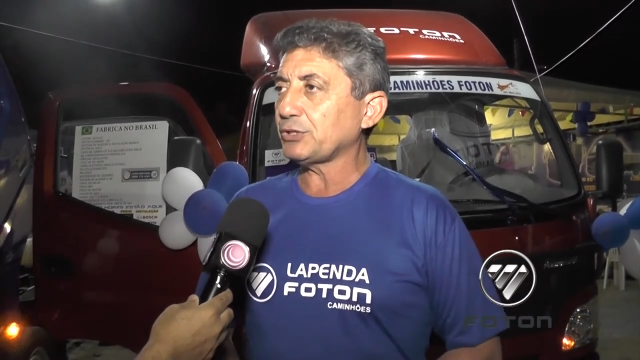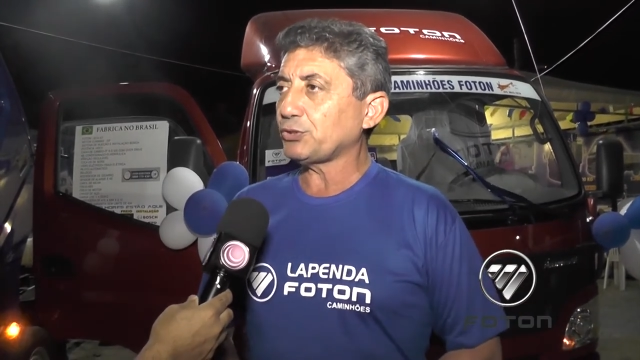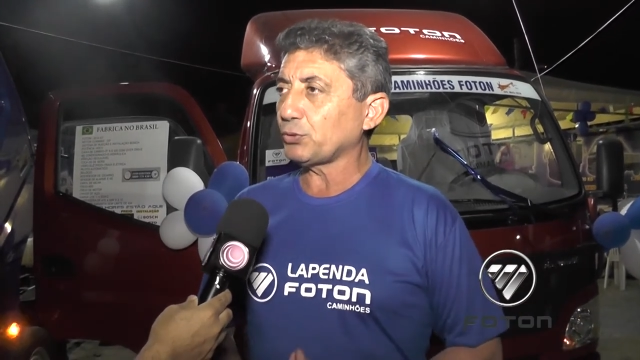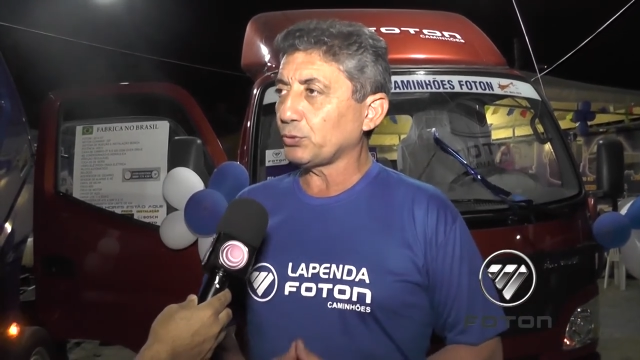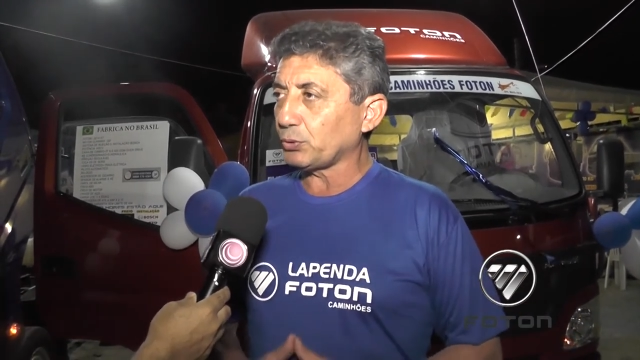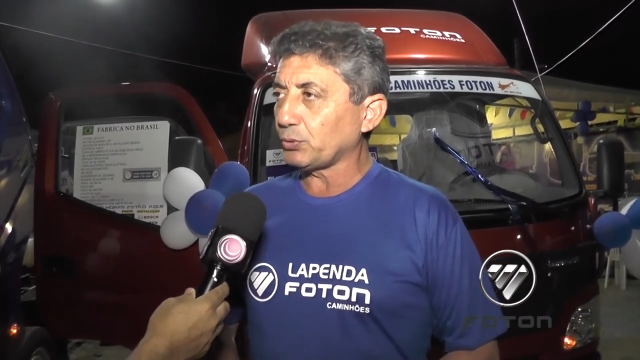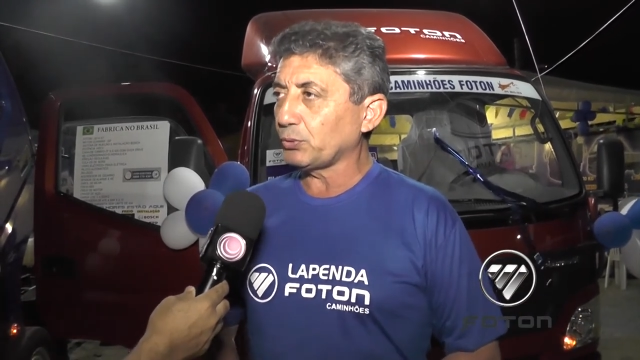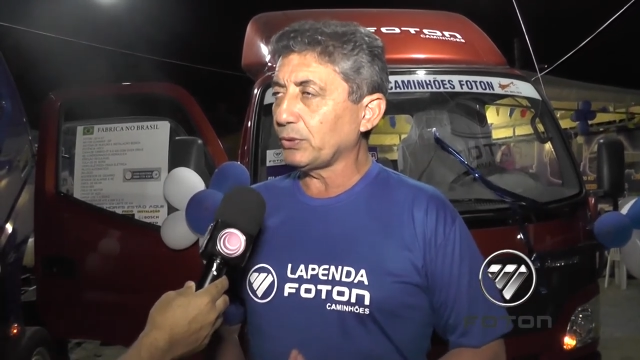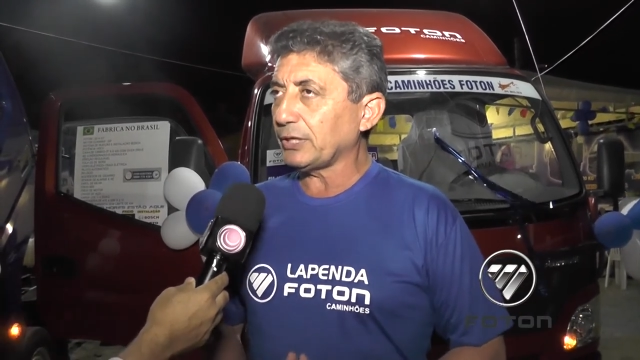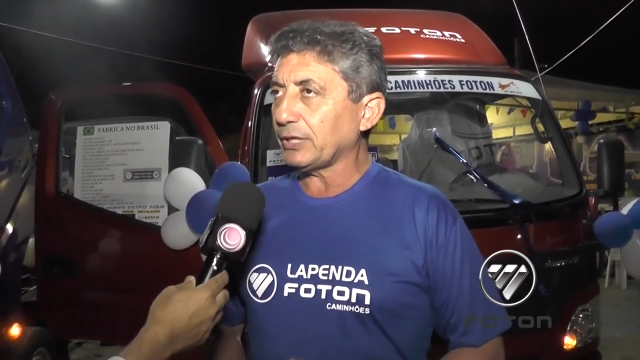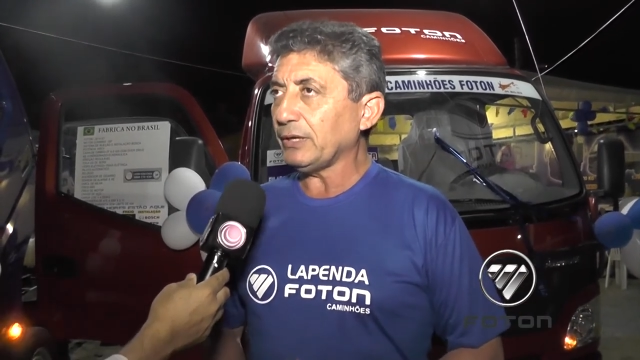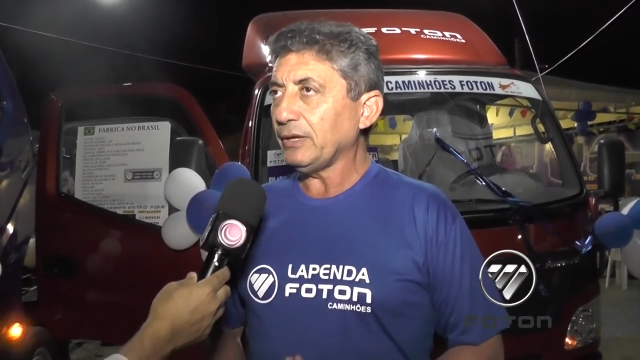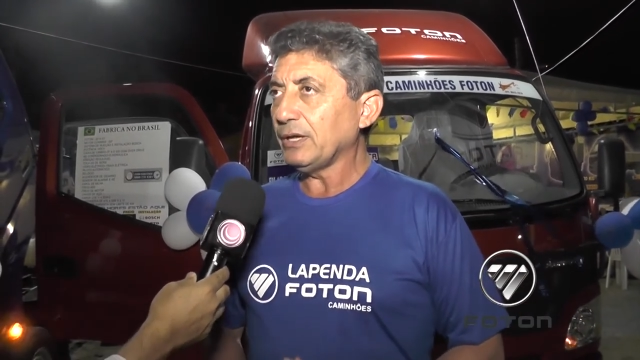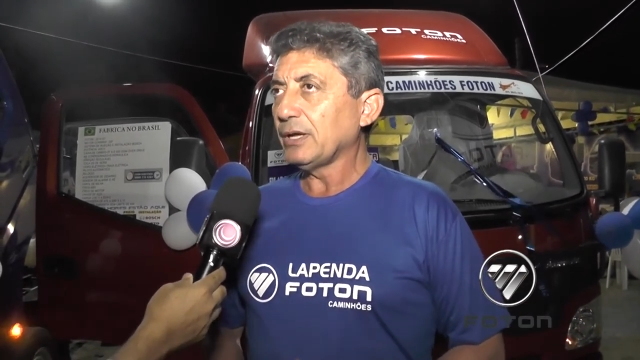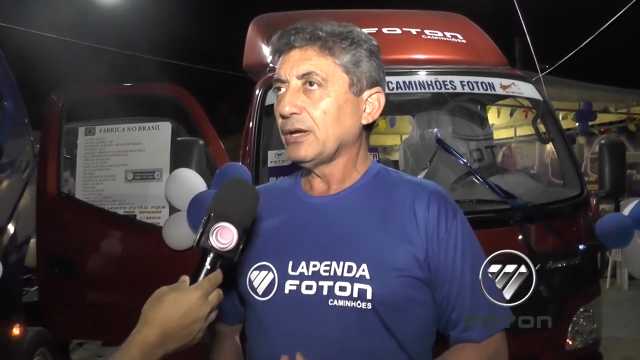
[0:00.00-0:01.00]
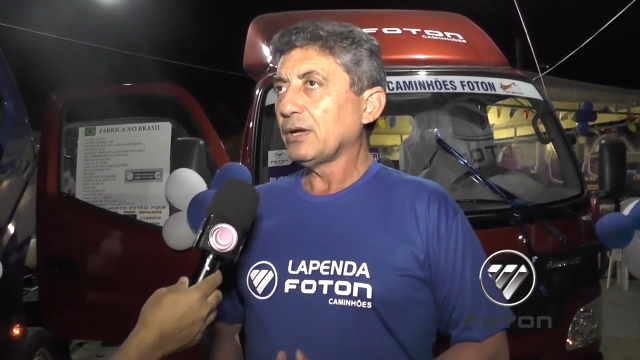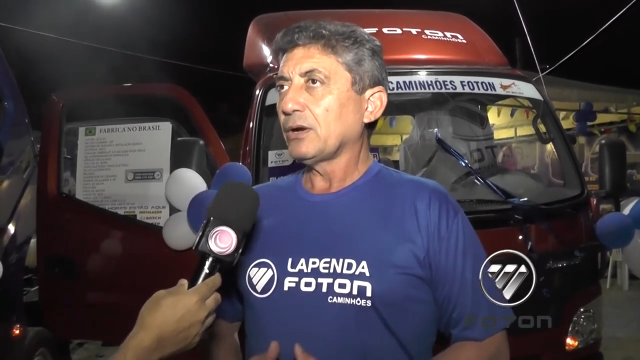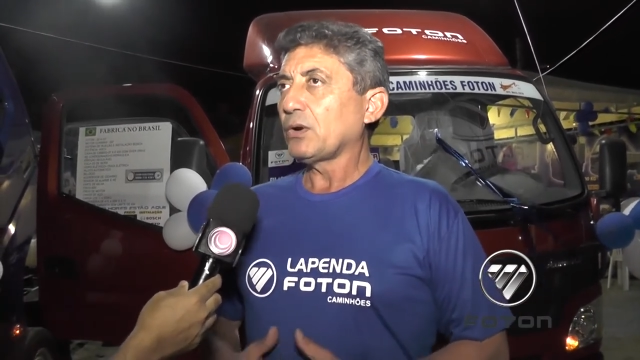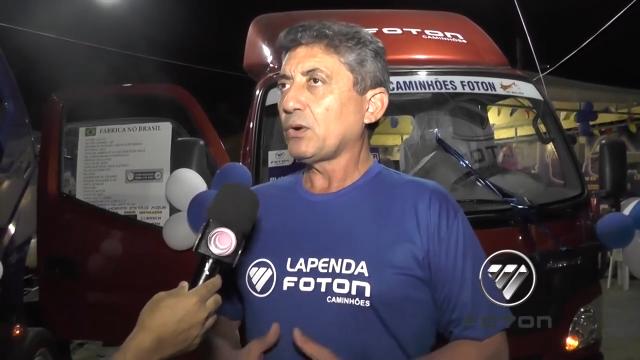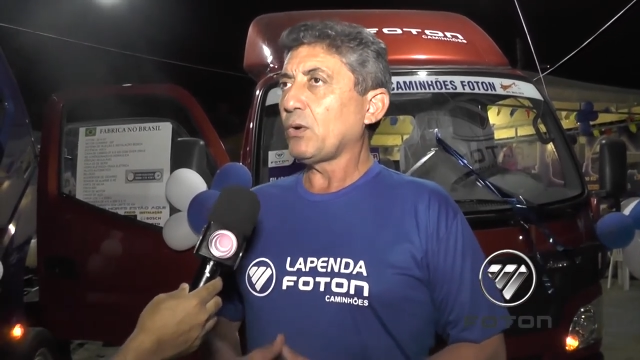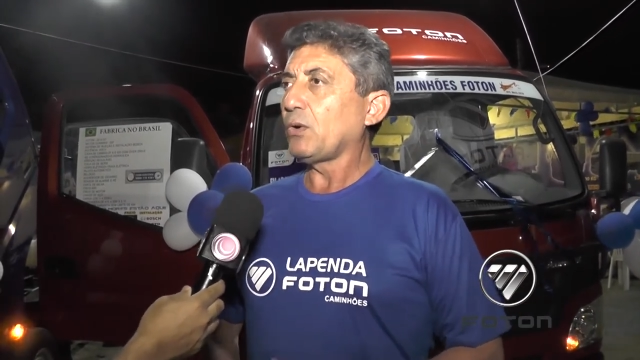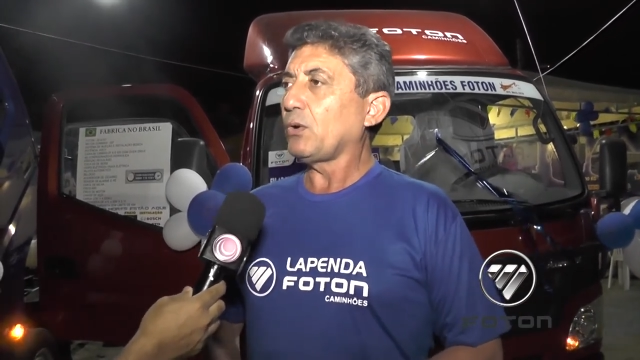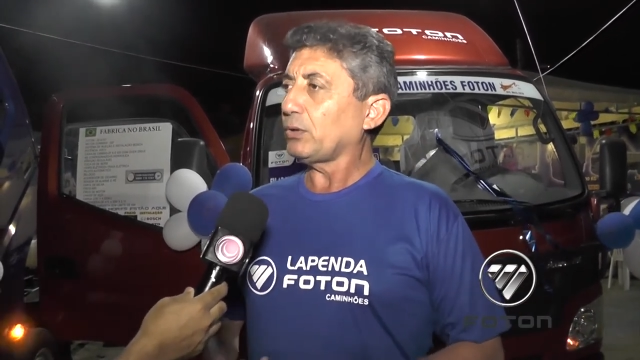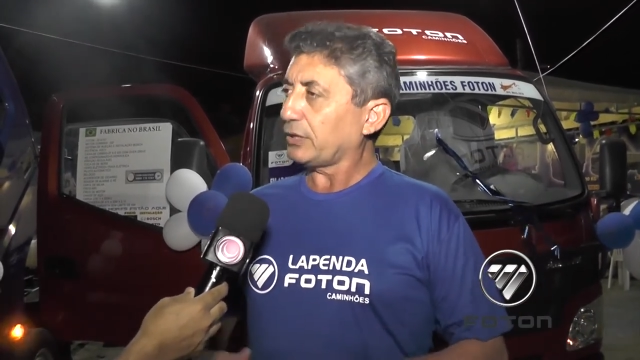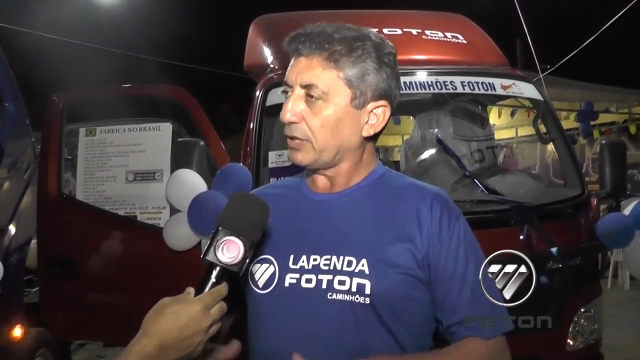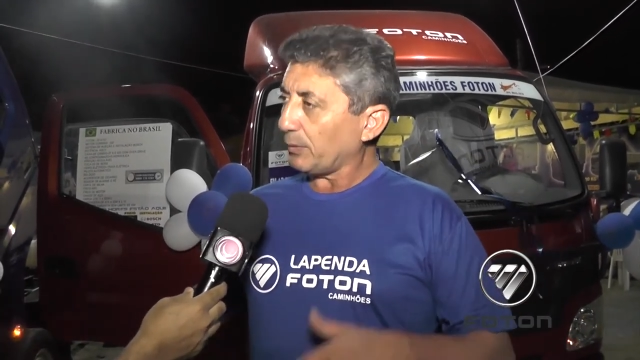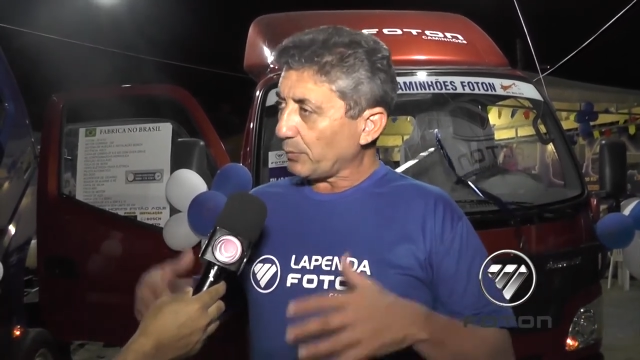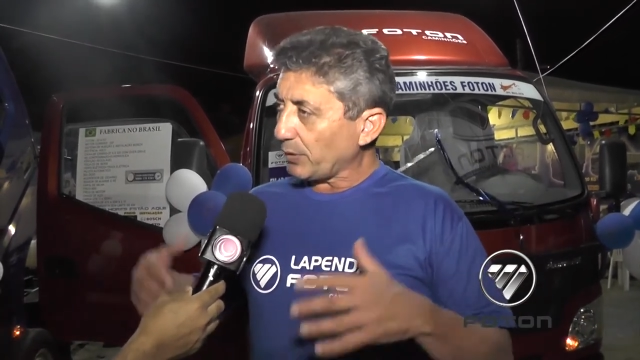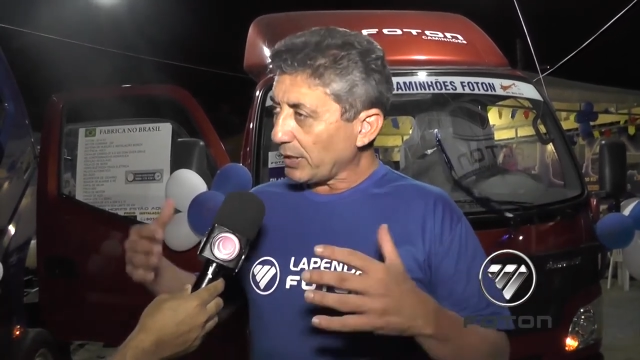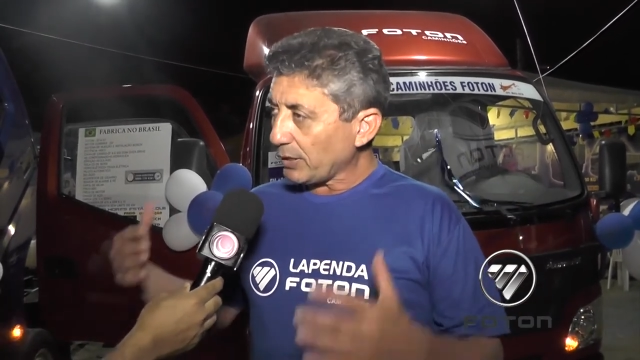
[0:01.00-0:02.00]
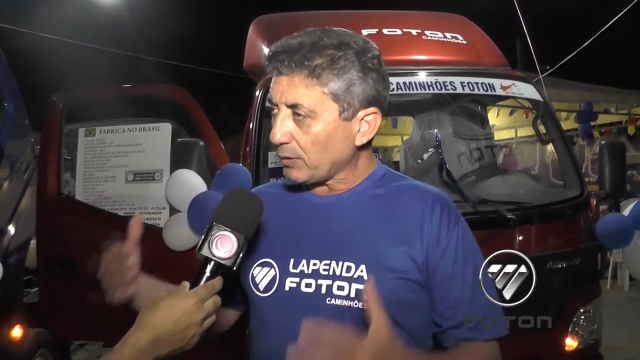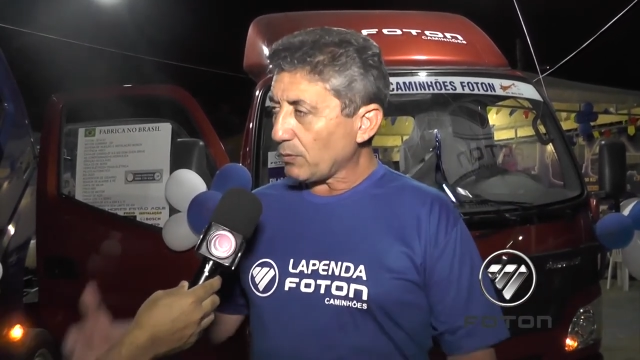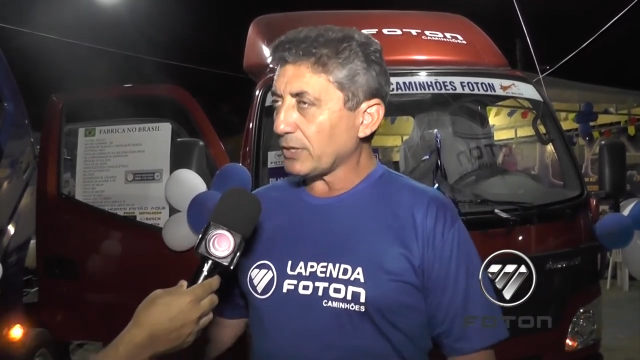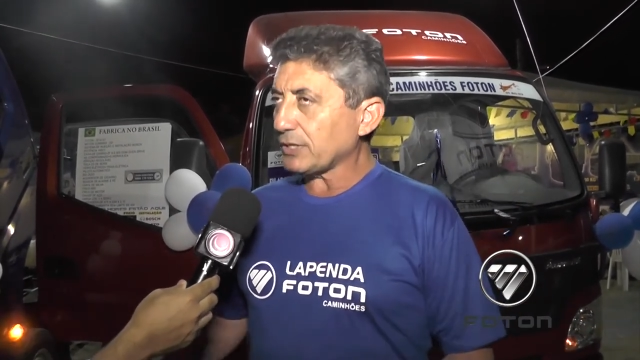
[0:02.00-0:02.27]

estrutura com também com